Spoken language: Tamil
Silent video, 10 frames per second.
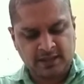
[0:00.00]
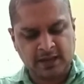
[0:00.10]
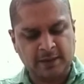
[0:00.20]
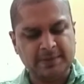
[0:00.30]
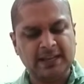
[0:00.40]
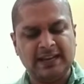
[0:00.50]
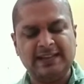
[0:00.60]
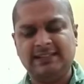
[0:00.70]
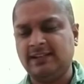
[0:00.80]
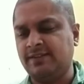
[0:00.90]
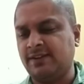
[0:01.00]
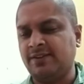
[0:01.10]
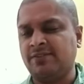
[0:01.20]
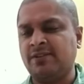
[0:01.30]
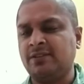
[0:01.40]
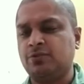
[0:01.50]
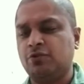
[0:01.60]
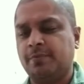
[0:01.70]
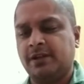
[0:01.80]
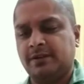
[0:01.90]
அப்படியே லைட்டாக வர வர
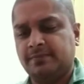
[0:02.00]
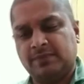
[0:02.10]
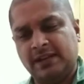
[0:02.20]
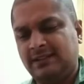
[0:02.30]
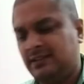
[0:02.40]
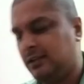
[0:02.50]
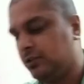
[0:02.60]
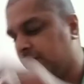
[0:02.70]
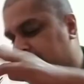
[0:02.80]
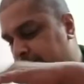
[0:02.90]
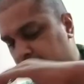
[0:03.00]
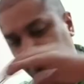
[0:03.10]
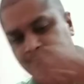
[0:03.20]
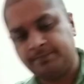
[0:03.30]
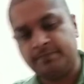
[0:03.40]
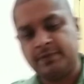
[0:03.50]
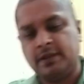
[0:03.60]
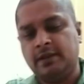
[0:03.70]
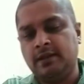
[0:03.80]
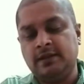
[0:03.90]
தூவம் மேம் லைட்டாக தூவினா பண்ணுவோம்
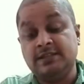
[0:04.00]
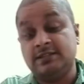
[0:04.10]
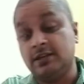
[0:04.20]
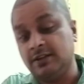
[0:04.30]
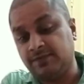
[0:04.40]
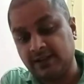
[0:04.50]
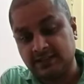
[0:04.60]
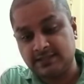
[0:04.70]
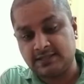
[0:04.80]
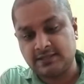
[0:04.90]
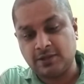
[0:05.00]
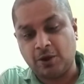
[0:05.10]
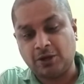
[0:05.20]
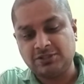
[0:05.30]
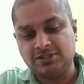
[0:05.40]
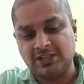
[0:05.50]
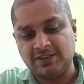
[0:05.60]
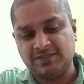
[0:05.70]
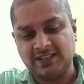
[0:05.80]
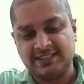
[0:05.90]
சில்லி ஃப்ளேக்ஸ் பச்சி
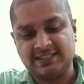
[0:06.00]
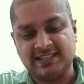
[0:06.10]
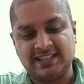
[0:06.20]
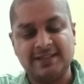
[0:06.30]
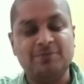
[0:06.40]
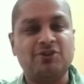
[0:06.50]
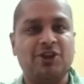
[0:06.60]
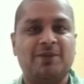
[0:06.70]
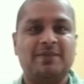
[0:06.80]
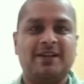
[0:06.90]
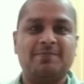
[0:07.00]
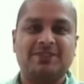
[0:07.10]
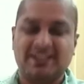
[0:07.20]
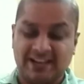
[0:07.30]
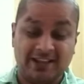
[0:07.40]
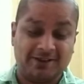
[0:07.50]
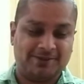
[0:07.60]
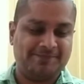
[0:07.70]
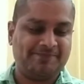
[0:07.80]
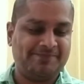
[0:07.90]
ஃப்ளேக்ஸ் அதான் முக்கியம் நம்மளுக்கு அப்போ தான்
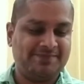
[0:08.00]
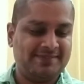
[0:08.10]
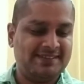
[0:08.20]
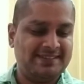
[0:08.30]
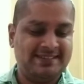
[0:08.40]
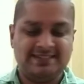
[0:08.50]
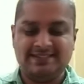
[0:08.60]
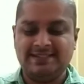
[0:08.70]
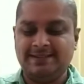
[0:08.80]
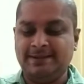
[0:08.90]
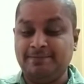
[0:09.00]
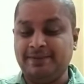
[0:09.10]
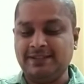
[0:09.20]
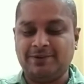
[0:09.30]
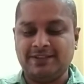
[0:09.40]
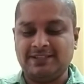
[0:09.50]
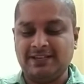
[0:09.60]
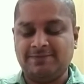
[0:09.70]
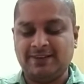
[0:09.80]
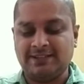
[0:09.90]
நல்லாயிருக்கும் பீஸாவோட சில்லி
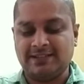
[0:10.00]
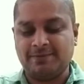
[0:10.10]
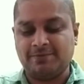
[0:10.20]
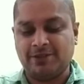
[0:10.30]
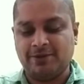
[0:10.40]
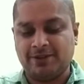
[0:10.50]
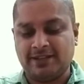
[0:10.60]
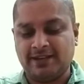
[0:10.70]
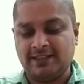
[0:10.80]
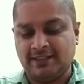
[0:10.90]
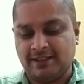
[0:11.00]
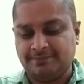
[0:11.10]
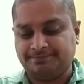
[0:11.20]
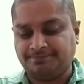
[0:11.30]
ஃப்ளேக்ஸ் சாப்பிடும்போதே ஒரு தனி இதுதான்